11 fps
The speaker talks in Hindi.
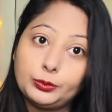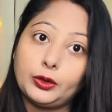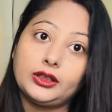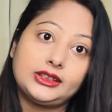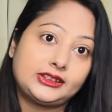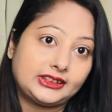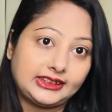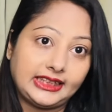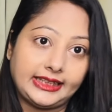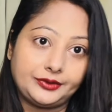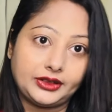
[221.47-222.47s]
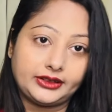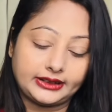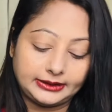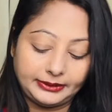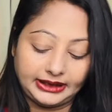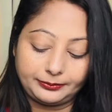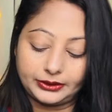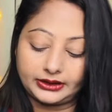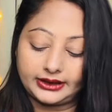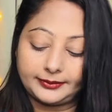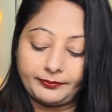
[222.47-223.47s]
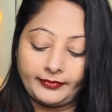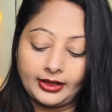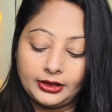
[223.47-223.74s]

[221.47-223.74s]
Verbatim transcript: बहुत अच्छे से हाइड्रेट करने में हेल्प करता है